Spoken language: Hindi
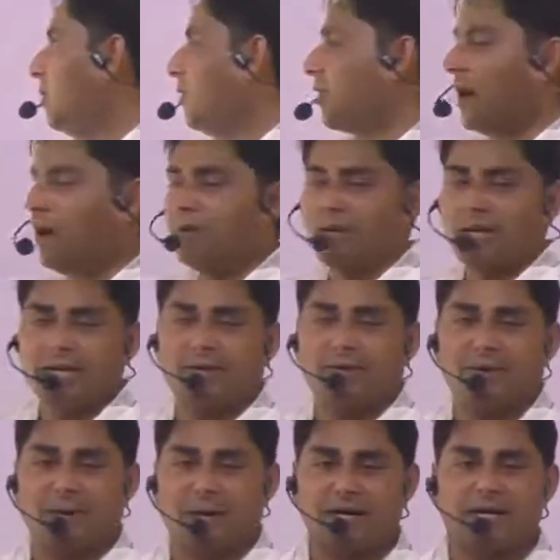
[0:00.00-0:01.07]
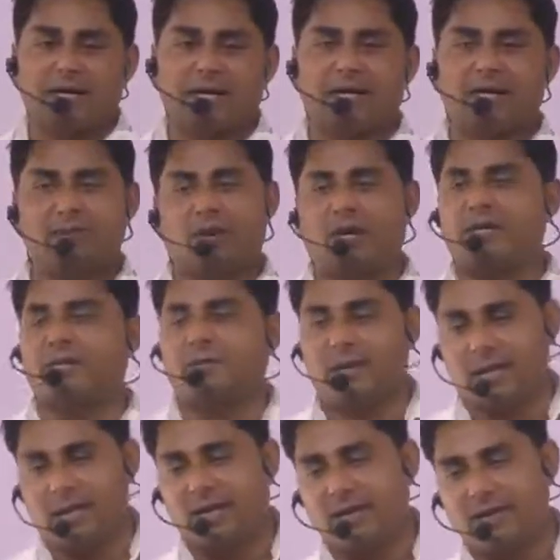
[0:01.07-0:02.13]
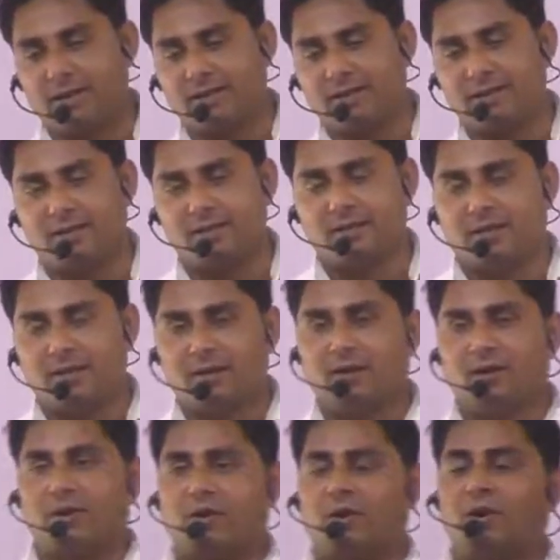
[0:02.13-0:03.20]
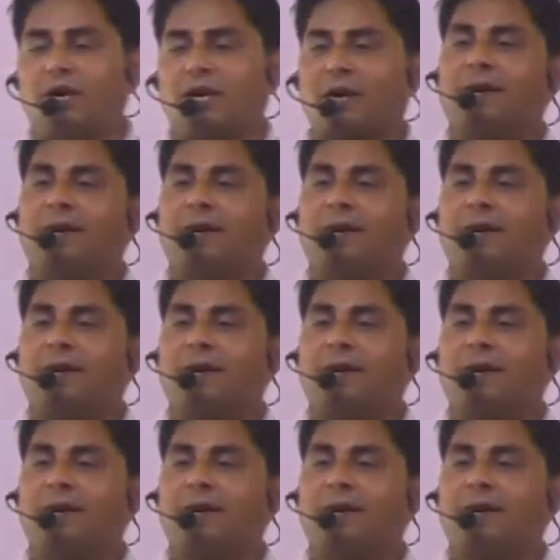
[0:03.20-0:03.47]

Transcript: वो राउल्ट के नियम का पालन करेंगे वो आदर्श बिलियन कहलाते हैं और